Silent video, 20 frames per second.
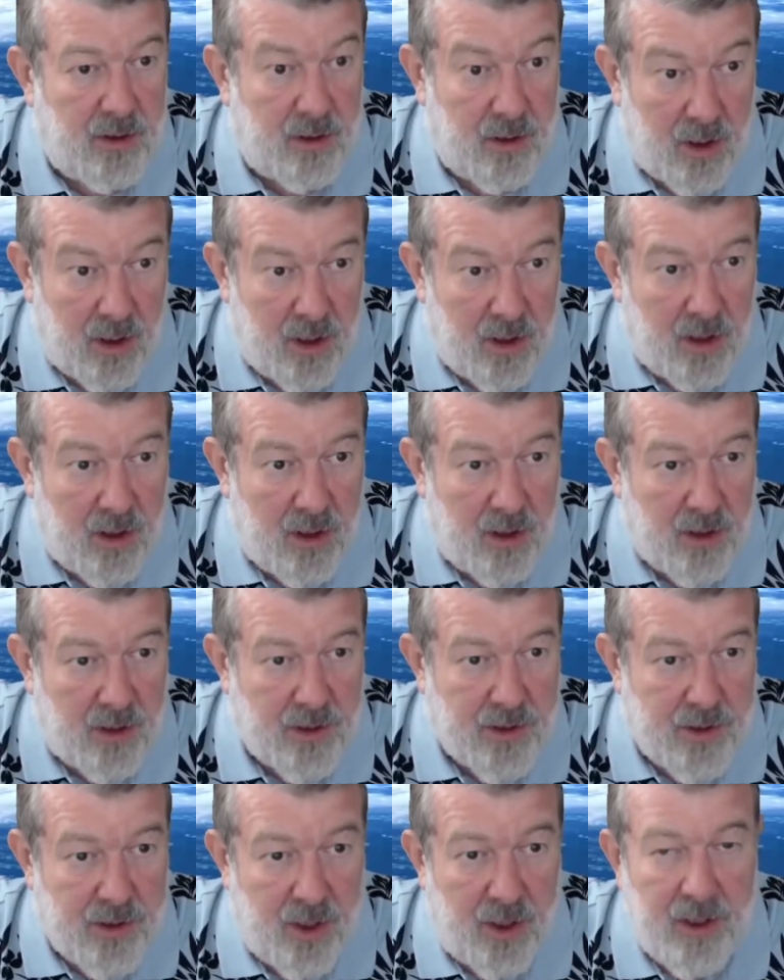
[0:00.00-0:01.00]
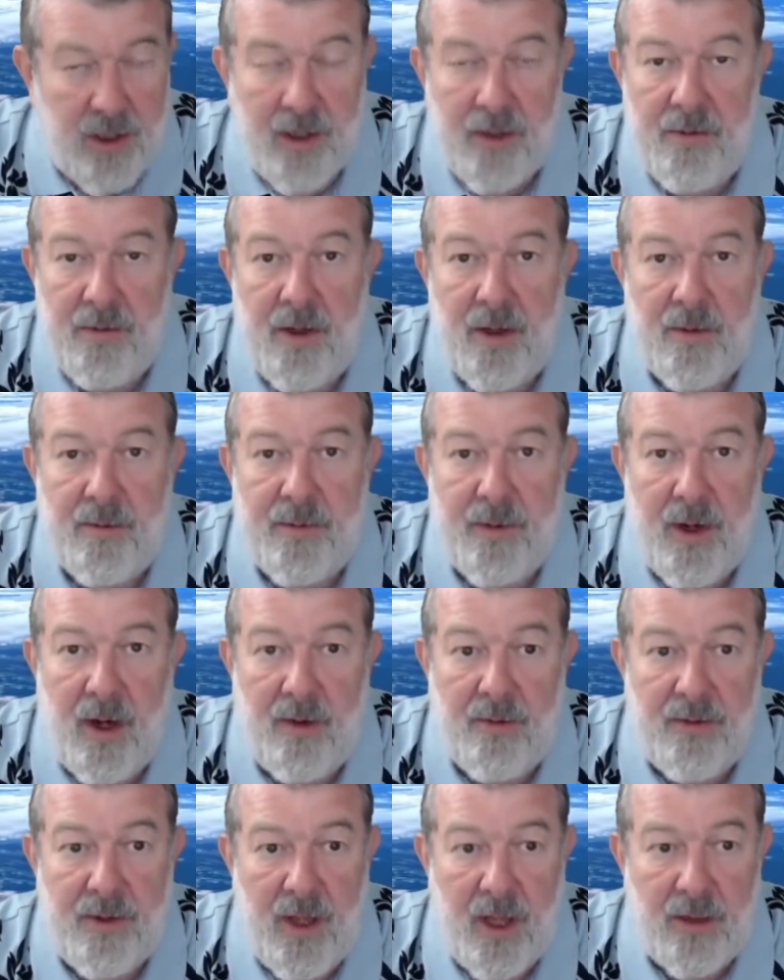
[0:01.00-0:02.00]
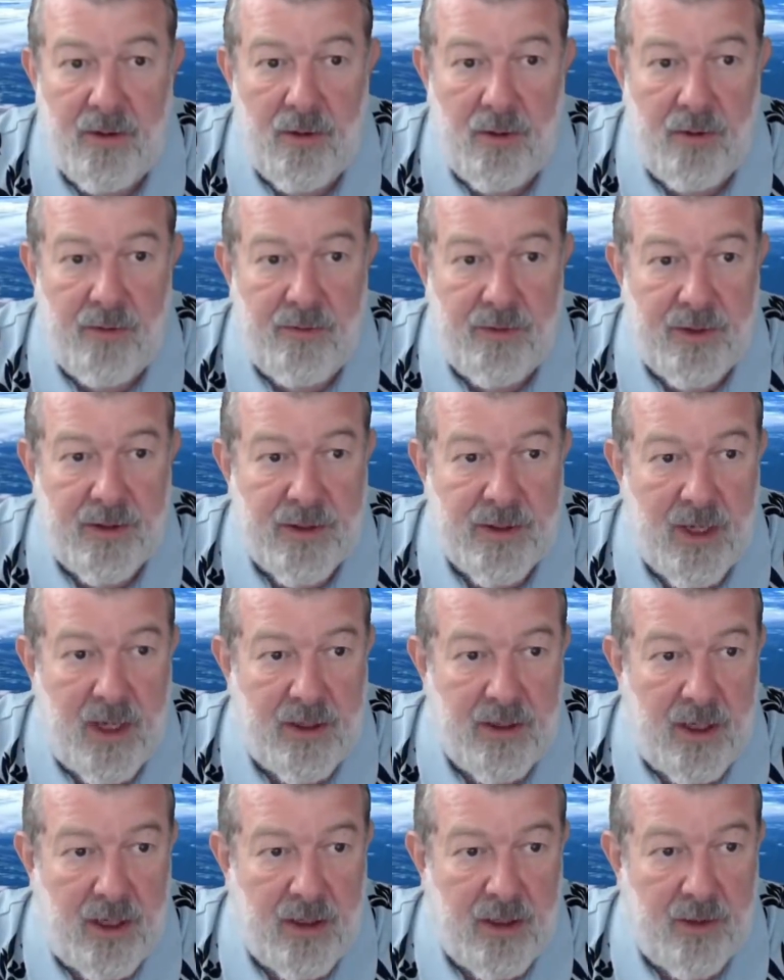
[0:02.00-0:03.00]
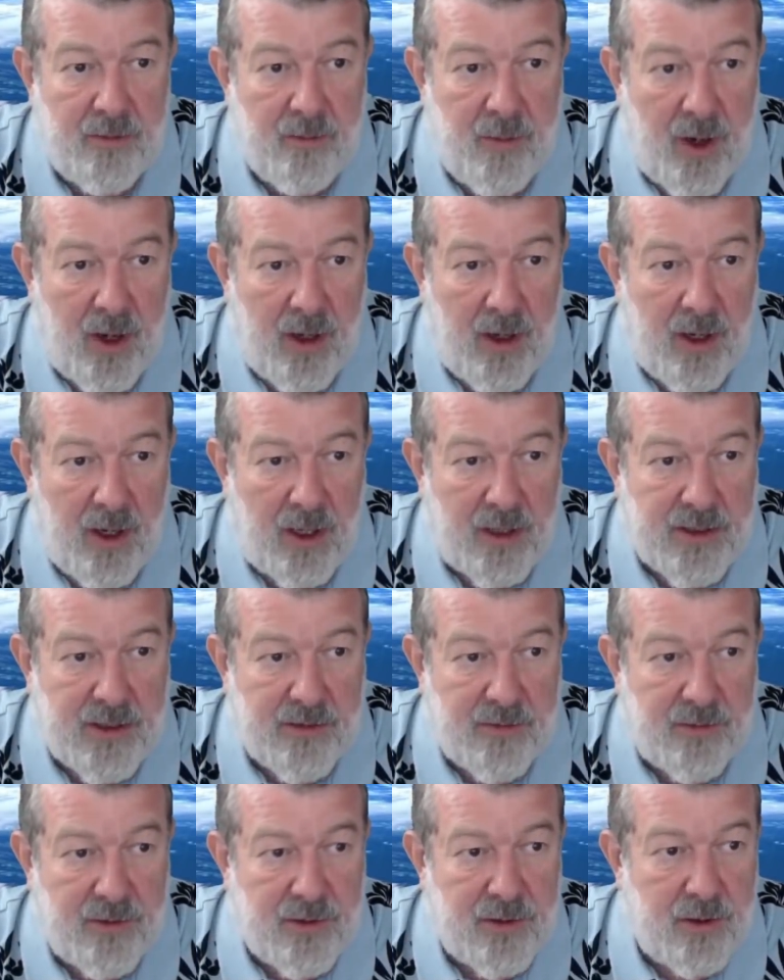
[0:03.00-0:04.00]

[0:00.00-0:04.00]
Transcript: Да? Что они имеют право на долю в национальных богатствах.